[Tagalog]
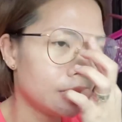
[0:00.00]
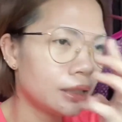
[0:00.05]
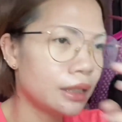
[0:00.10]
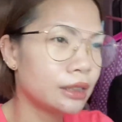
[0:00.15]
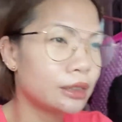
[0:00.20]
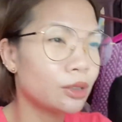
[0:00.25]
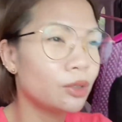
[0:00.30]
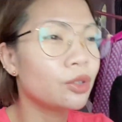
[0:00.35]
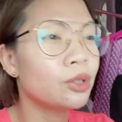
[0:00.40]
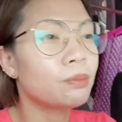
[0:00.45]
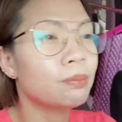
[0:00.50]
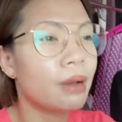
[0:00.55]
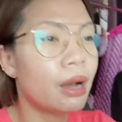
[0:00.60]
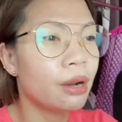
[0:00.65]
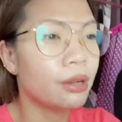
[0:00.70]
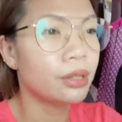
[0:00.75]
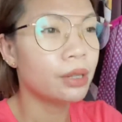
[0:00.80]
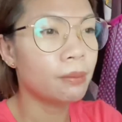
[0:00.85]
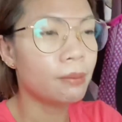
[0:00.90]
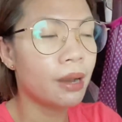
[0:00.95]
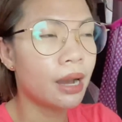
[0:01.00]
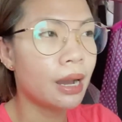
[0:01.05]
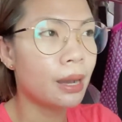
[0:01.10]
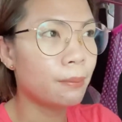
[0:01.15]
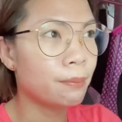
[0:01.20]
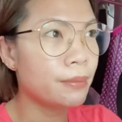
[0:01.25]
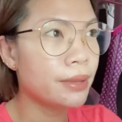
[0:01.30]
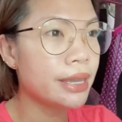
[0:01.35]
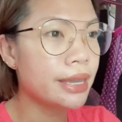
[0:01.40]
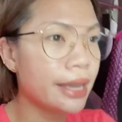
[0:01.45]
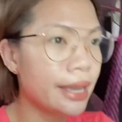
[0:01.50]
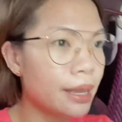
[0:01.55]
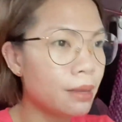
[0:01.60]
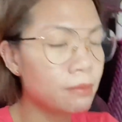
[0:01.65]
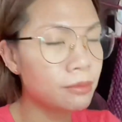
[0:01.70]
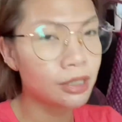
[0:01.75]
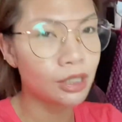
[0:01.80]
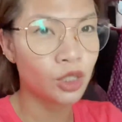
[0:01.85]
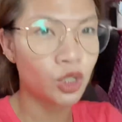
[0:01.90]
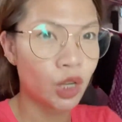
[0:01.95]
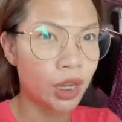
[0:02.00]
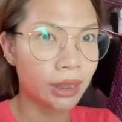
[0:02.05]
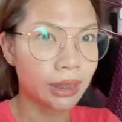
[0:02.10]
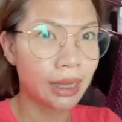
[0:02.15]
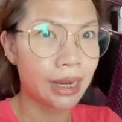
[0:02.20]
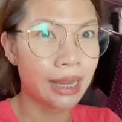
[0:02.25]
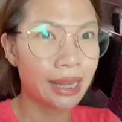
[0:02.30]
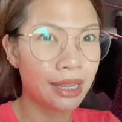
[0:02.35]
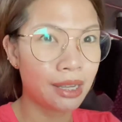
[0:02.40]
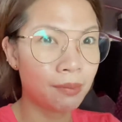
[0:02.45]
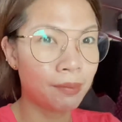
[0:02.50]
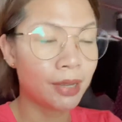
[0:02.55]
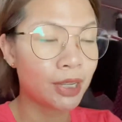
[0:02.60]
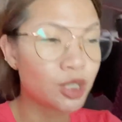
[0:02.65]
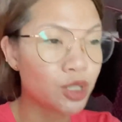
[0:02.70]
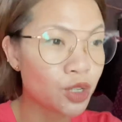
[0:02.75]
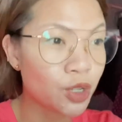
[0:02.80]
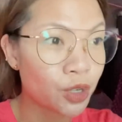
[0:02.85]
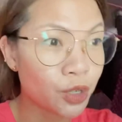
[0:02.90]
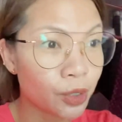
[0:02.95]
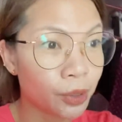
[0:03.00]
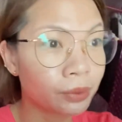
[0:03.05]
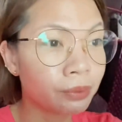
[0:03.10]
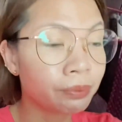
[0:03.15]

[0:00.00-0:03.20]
Nagsagot pa ako ng mga PMs, etc. Kaya medyo